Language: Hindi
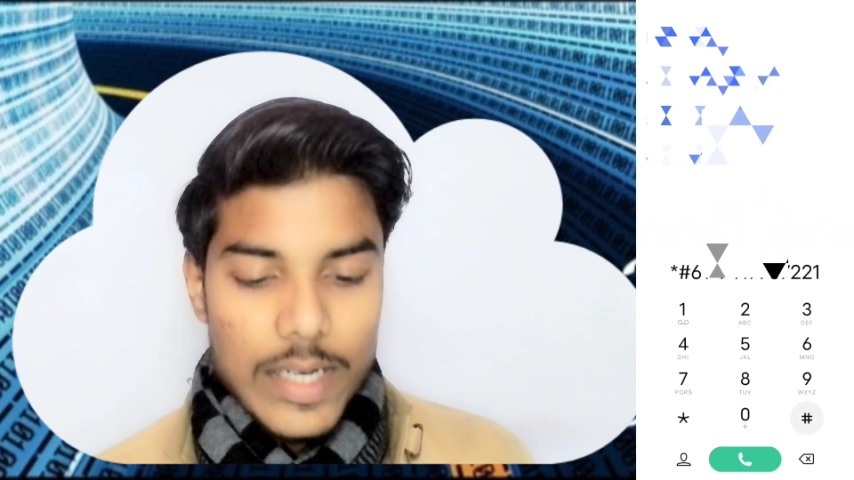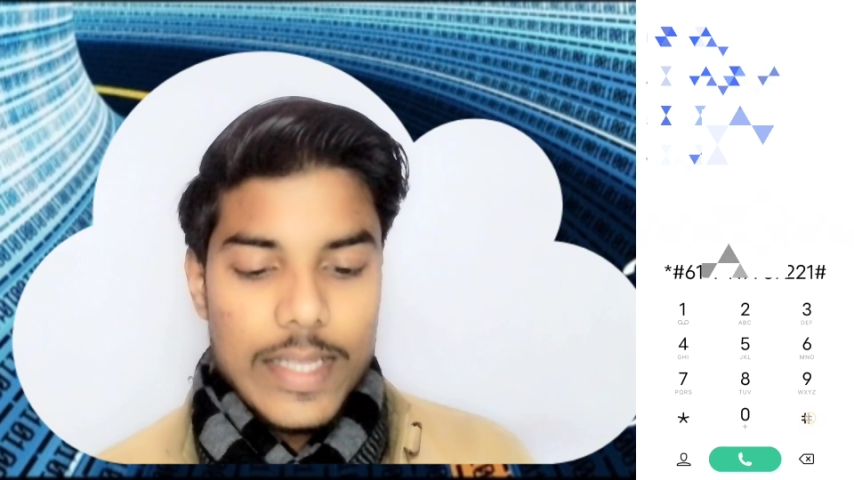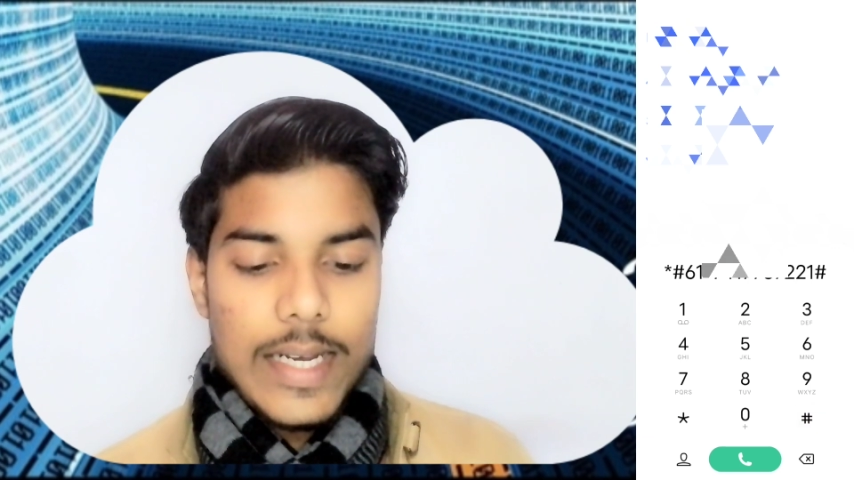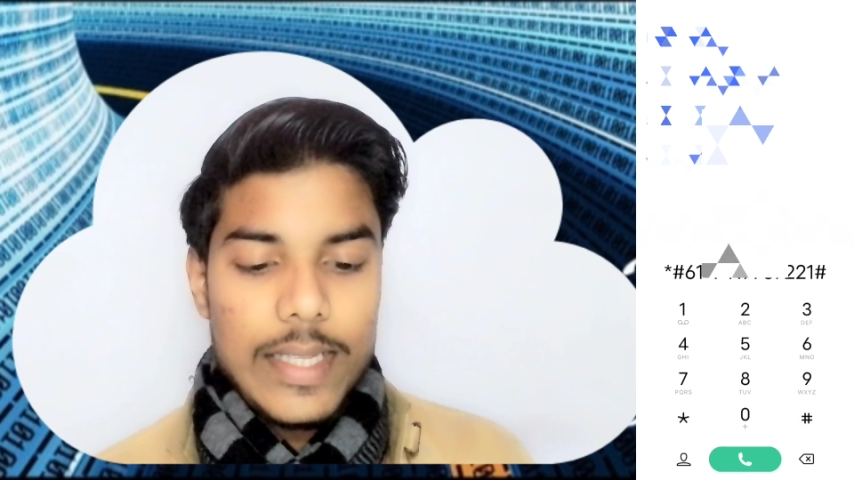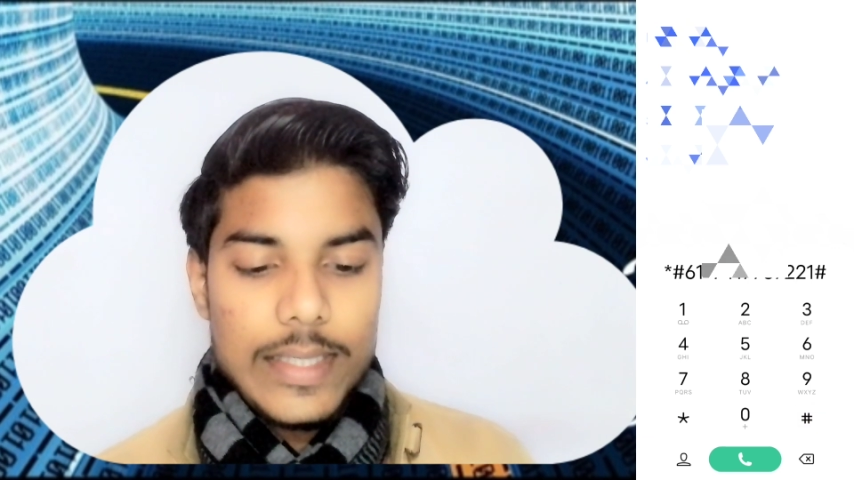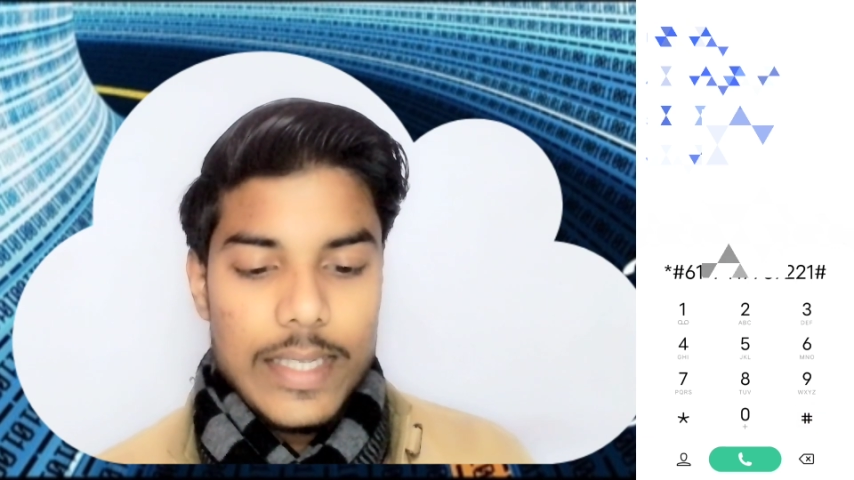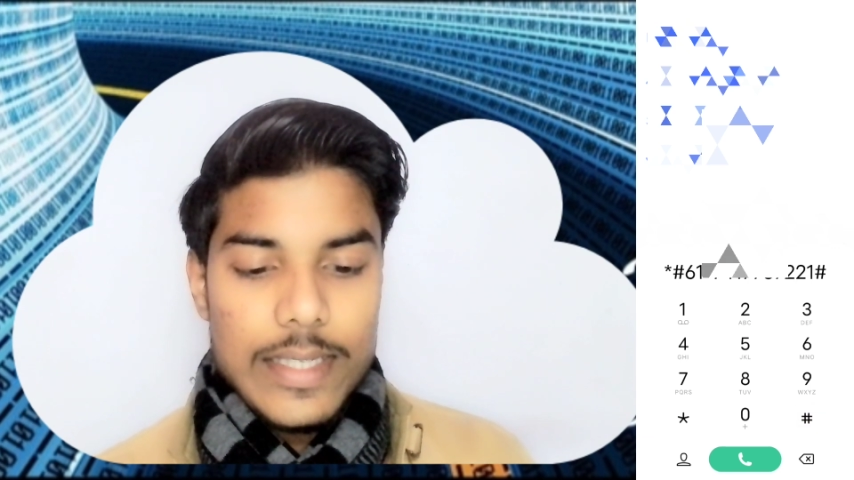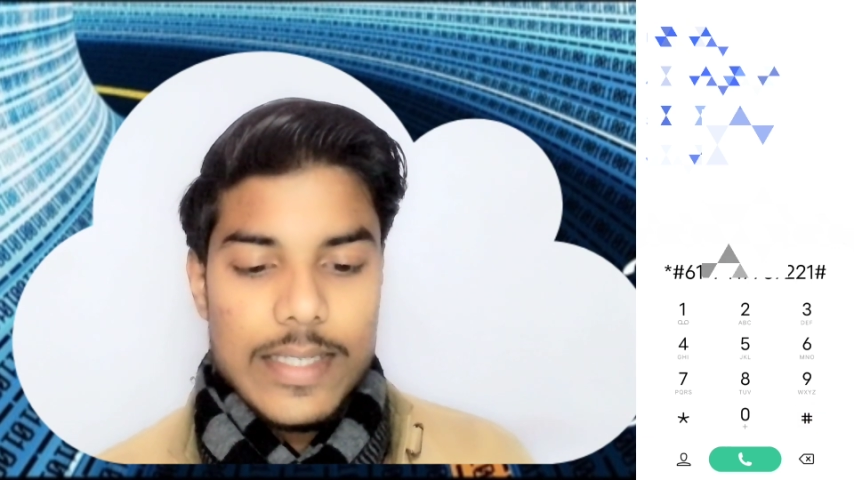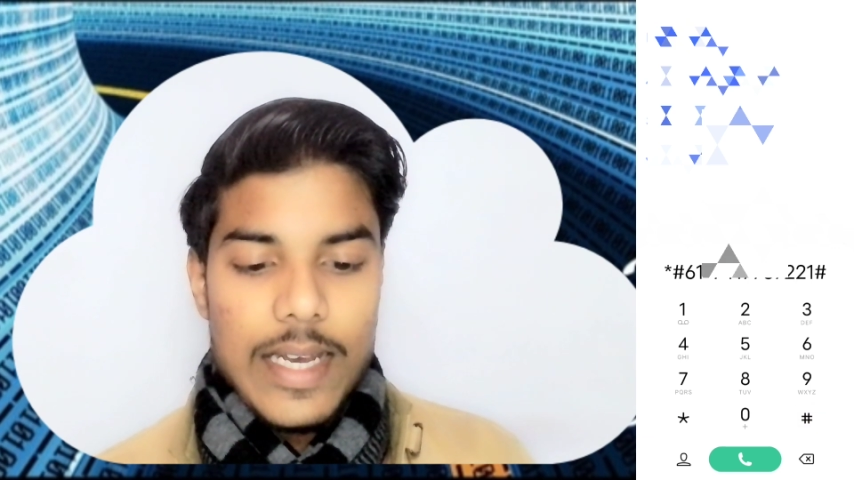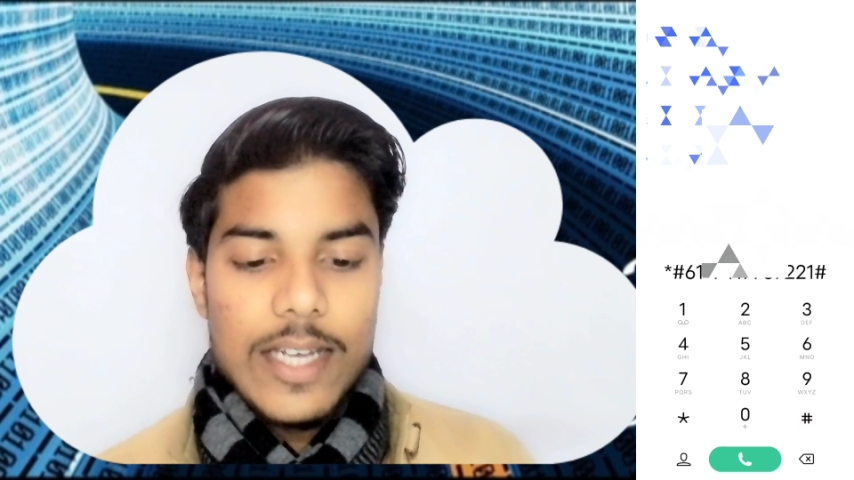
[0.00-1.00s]
करके दिखा देते हैं
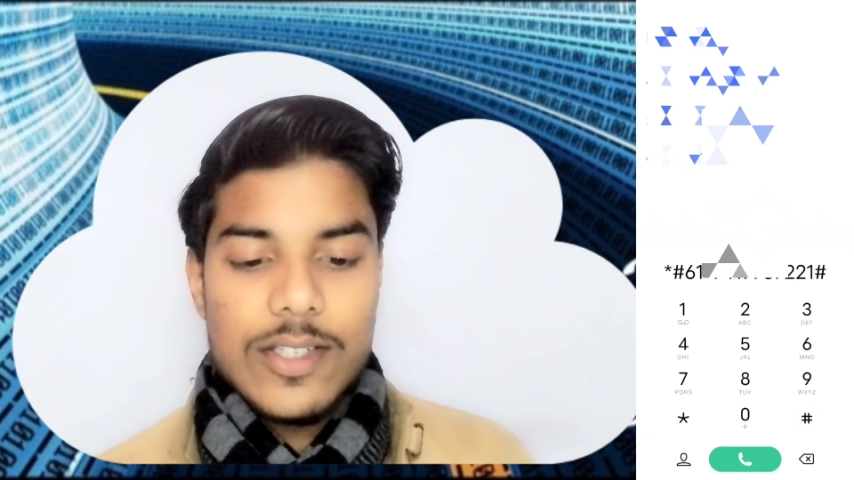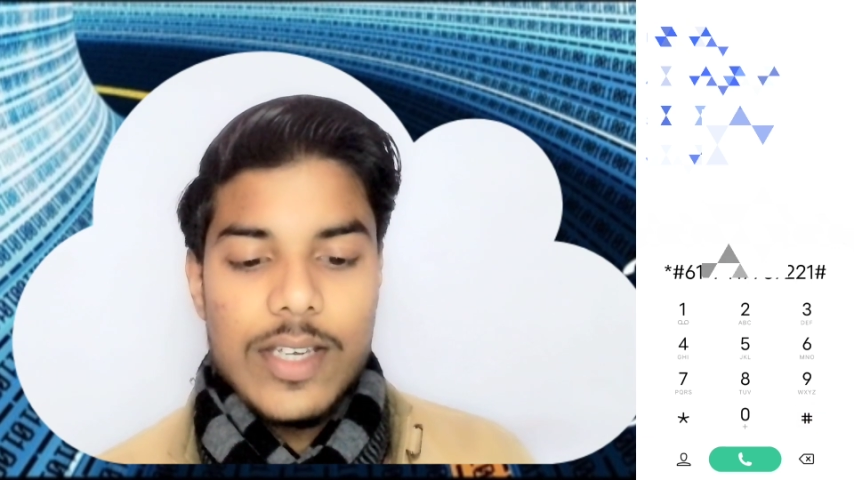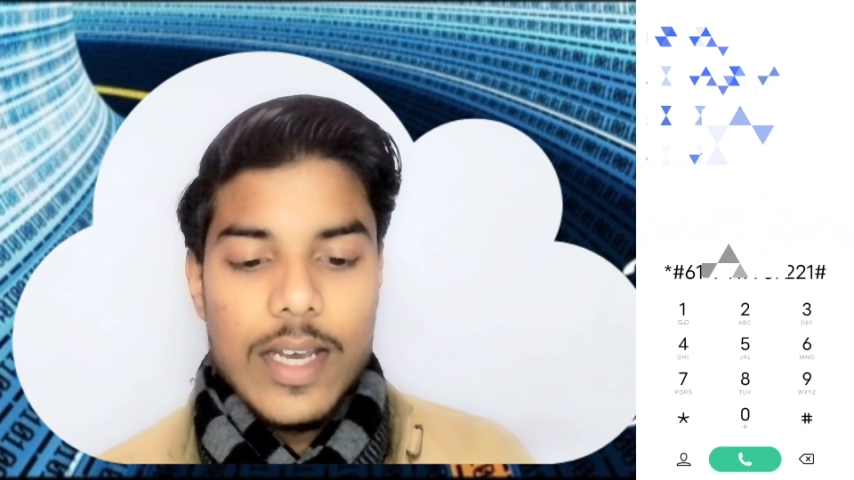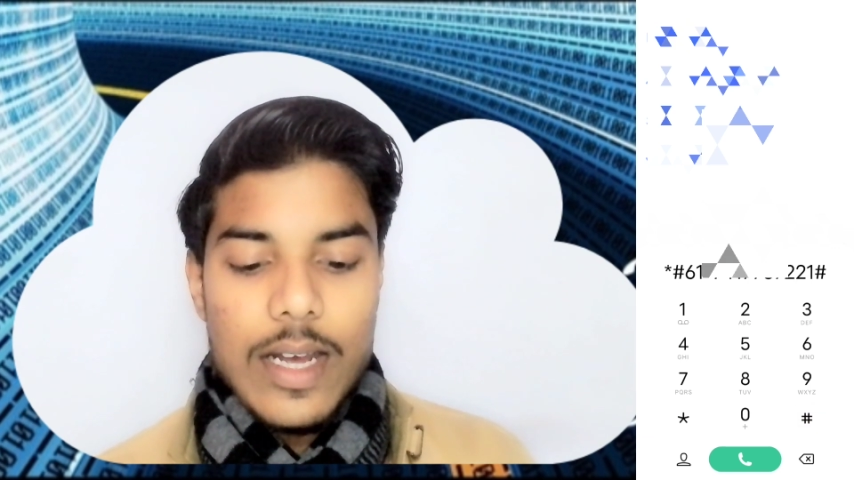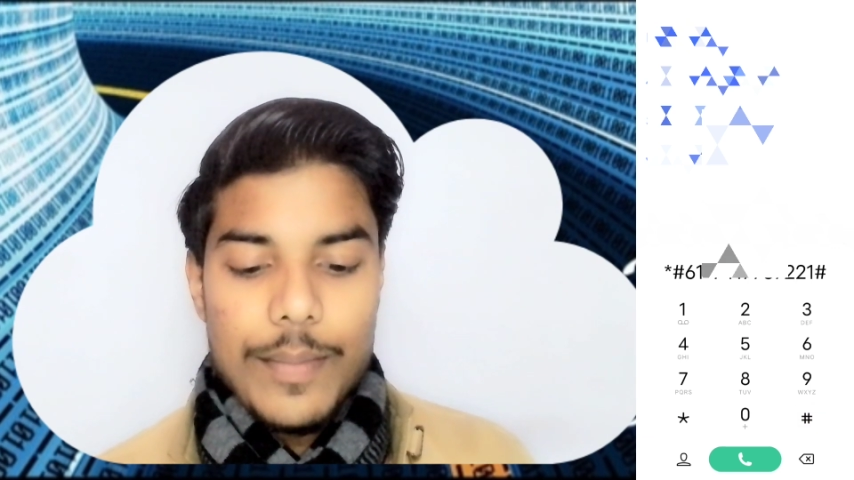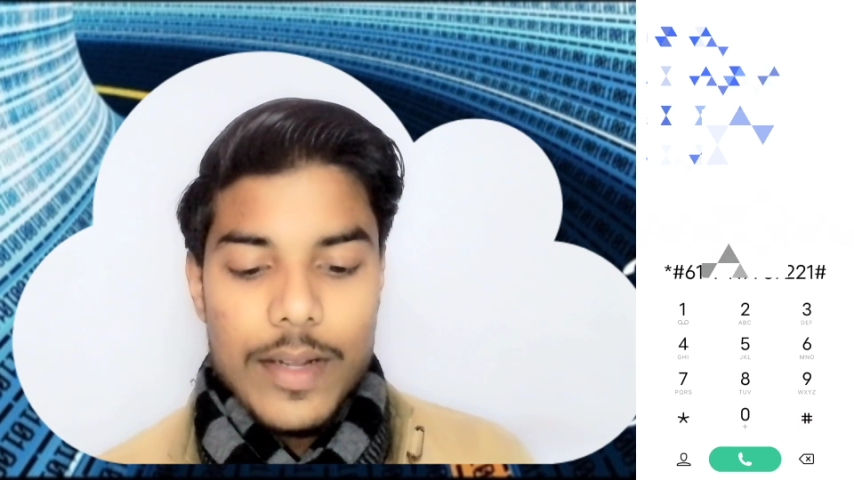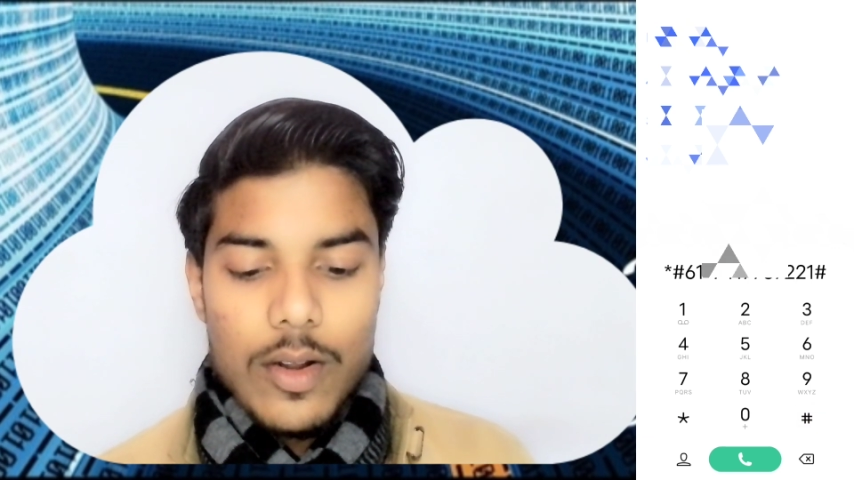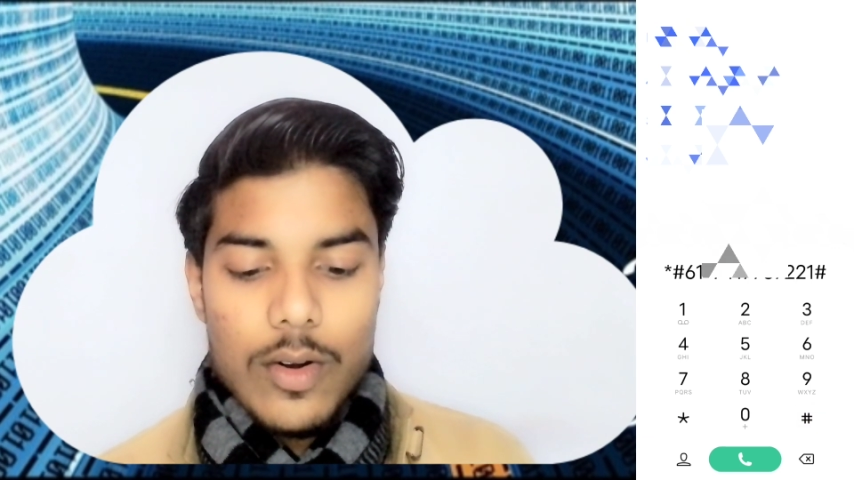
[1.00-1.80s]
जैसे हैश किया यहाँ पर